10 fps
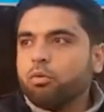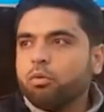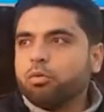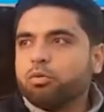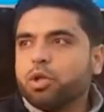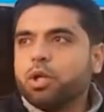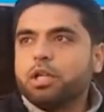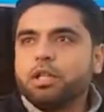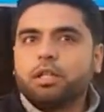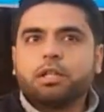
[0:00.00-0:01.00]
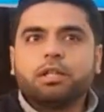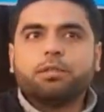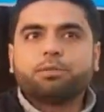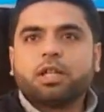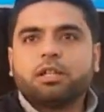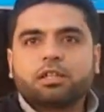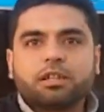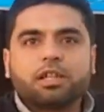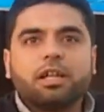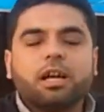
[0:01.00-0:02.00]
ومشان
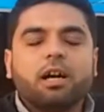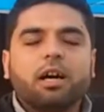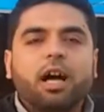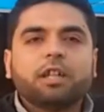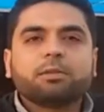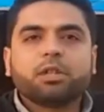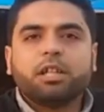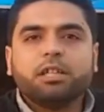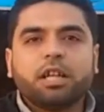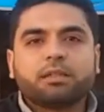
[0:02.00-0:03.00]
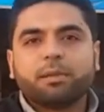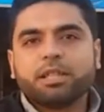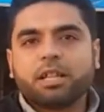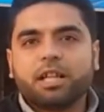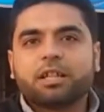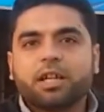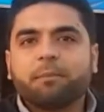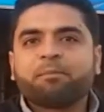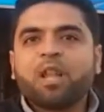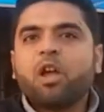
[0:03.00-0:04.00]
نرتقي لحجم تضحيات مدينه الاتارب